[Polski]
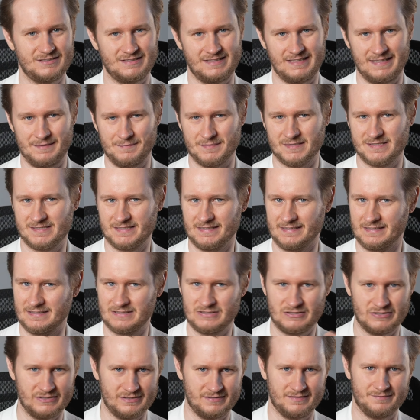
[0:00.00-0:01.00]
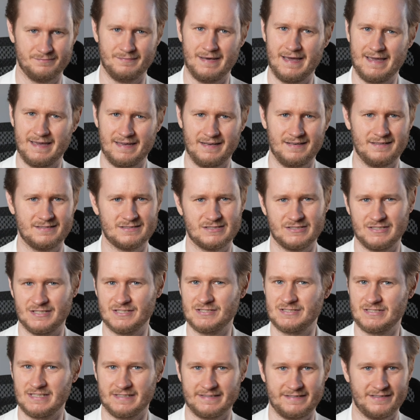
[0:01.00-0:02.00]
Teamsy, czy mail, czy
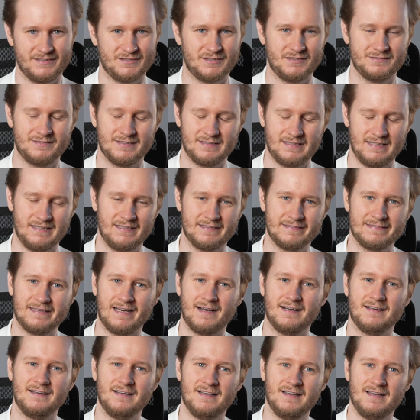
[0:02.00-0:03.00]
jeszcze jakakolwiek inna